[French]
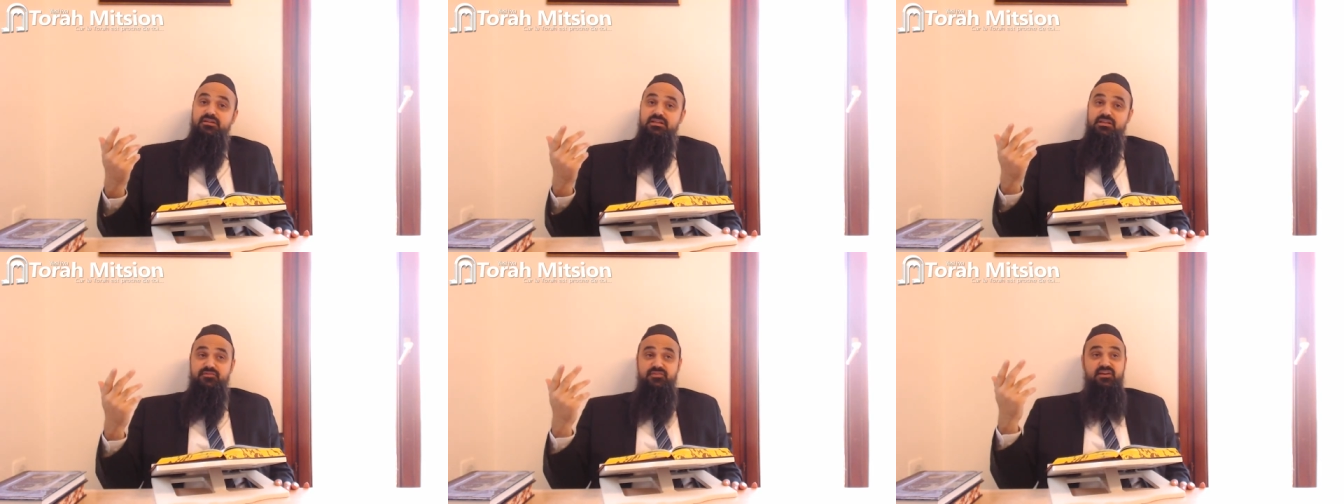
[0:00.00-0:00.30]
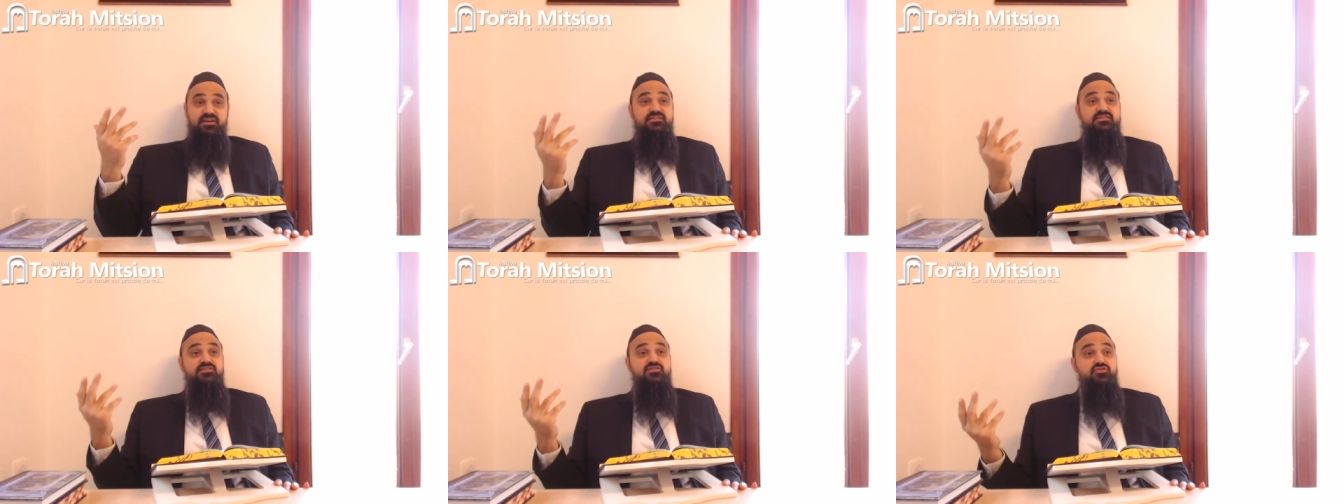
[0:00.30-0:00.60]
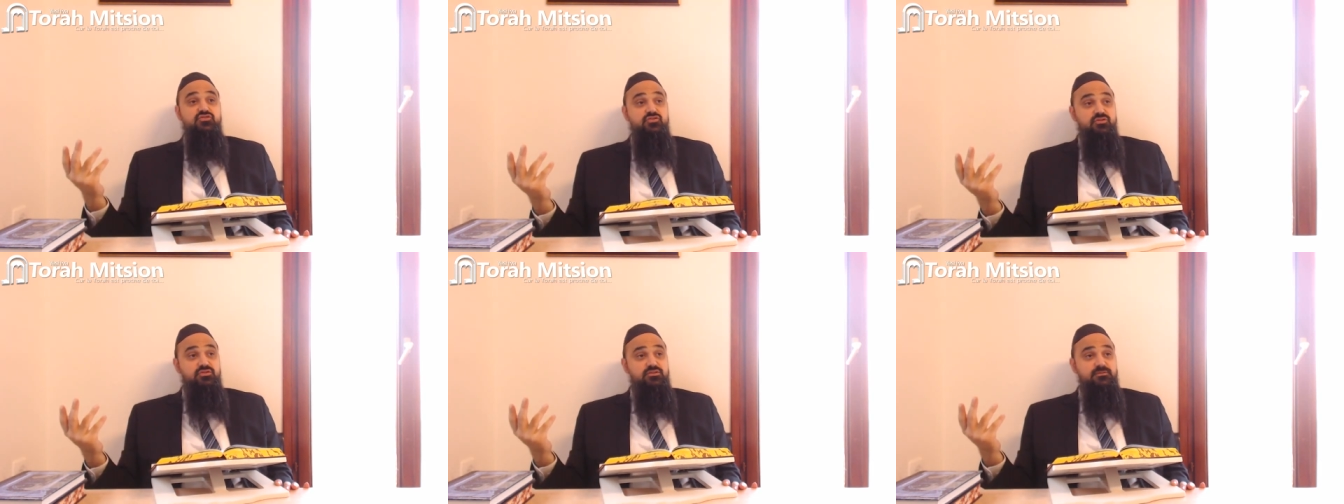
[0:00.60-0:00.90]
Il a fait
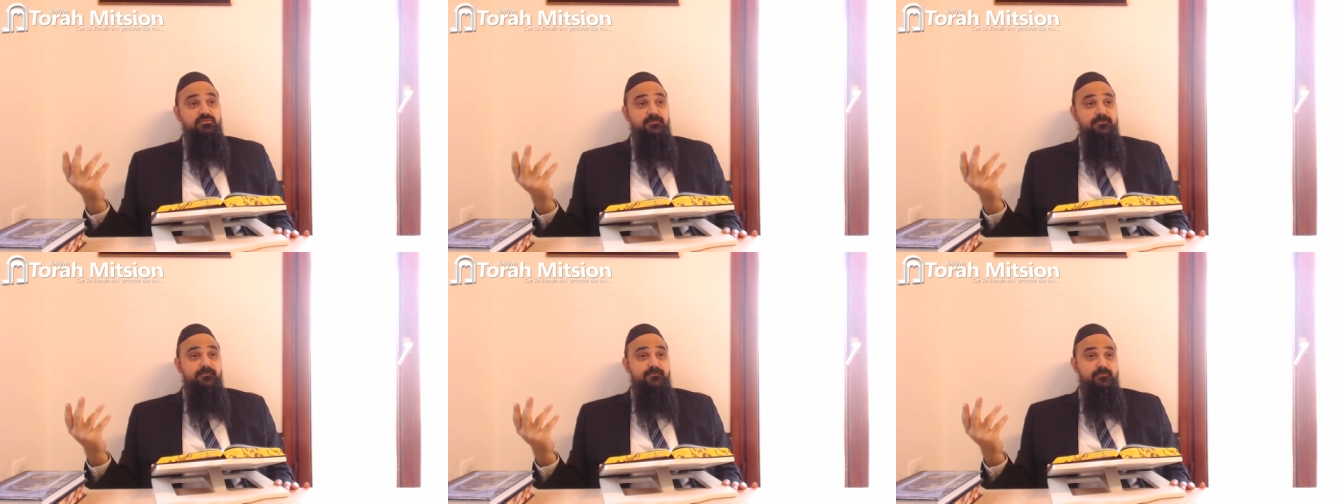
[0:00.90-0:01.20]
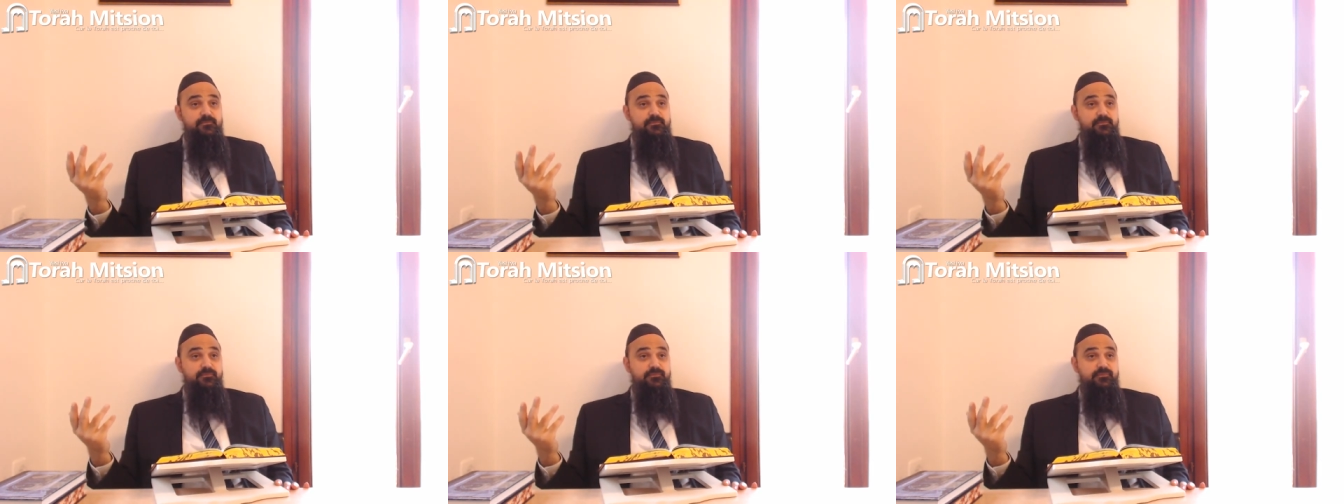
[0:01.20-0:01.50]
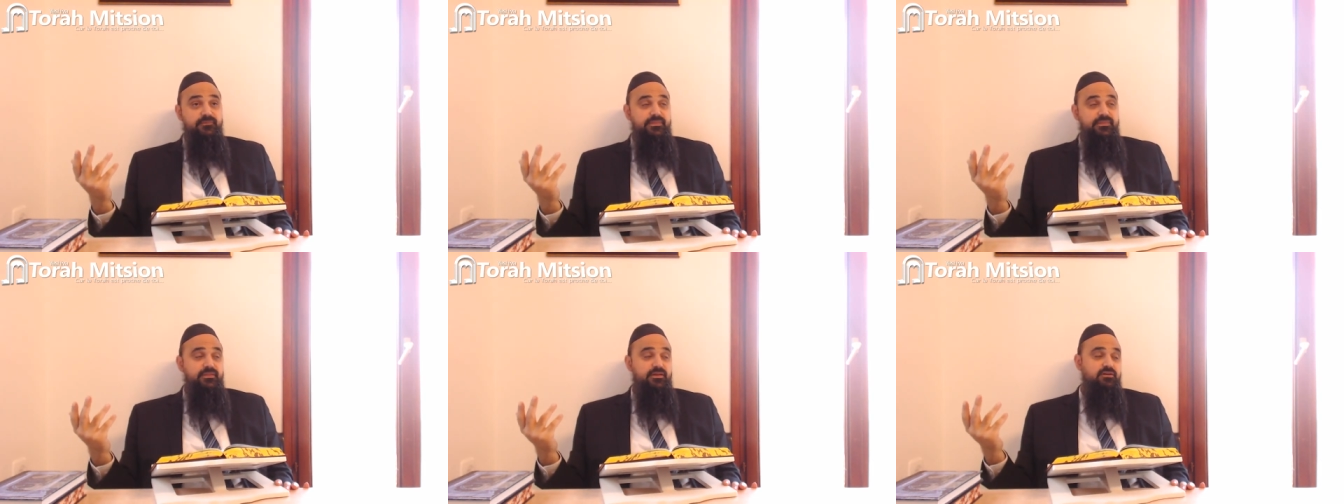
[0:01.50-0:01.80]
Khatsishio
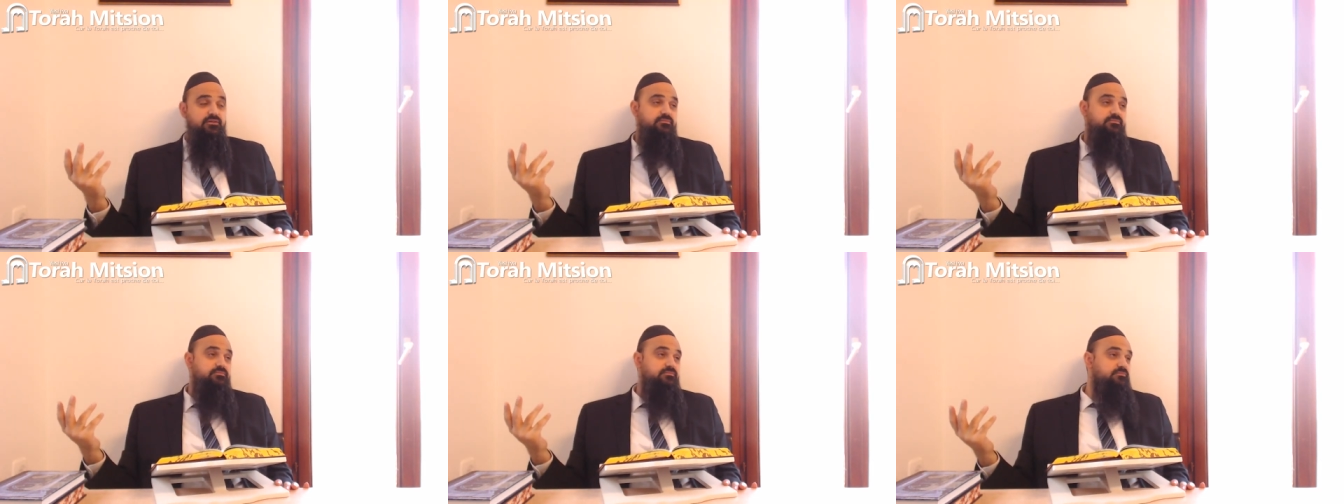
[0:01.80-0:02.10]
Non.